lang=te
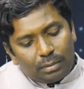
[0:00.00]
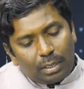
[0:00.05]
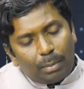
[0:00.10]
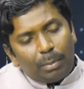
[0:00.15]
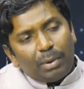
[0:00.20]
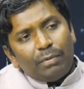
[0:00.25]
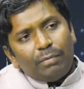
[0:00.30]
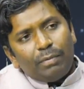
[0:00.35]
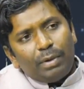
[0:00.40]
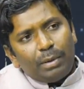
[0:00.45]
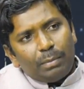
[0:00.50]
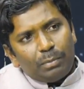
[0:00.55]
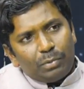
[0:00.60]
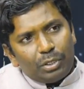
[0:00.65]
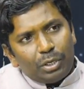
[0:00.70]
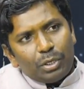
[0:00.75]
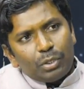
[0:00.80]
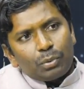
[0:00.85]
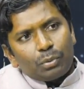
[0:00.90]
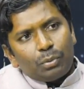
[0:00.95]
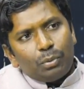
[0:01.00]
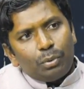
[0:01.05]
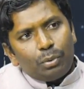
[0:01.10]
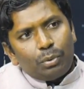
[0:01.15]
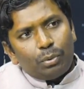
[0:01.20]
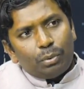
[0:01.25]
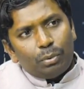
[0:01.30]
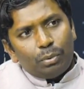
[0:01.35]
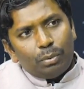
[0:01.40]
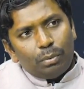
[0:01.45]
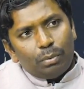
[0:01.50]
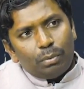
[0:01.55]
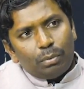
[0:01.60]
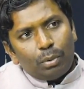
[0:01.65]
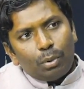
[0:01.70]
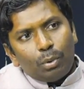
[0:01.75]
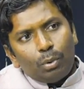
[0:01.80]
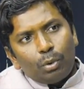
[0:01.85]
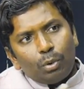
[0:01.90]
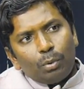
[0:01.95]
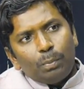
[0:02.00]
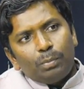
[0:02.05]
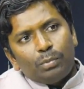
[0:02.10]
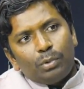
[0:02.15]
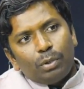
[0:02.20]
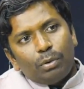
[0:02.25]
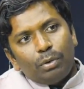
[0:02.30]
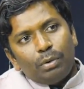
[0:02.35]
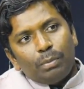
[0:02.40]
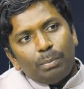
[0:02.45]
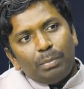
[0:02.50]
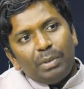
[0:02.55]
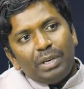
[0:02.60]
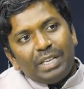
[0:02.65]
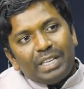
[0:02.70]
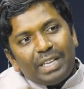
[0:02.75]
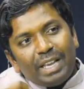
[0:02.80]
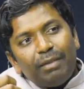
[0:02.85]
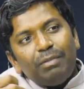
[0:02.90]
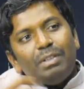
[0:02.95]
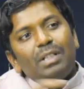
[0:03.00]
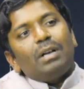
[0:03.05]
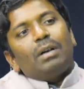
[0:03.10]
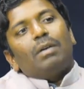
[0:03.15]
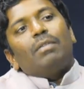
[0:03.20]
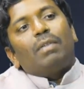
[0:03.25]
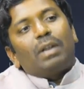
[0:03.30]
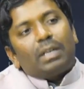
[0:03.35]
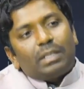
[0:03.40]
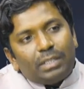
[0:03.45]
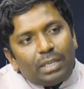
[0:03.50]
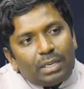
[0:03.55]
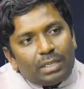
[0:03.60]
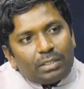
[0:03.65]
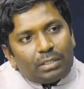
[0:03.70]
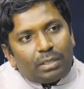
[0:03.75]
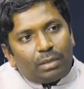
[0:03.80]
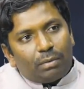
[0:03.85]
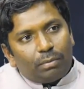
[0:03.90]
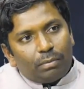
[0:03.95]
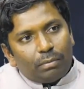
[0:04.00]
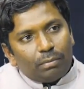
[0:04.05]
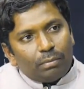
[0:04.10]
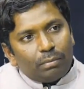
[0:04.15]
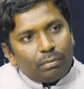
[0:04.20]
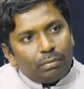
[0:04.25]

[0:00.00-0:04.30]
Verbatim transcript: సమన్వయం చేసుకుంటూ గ్రూప్తో మీరు ఏ విధంగా వర్క్ చేయిస్తారు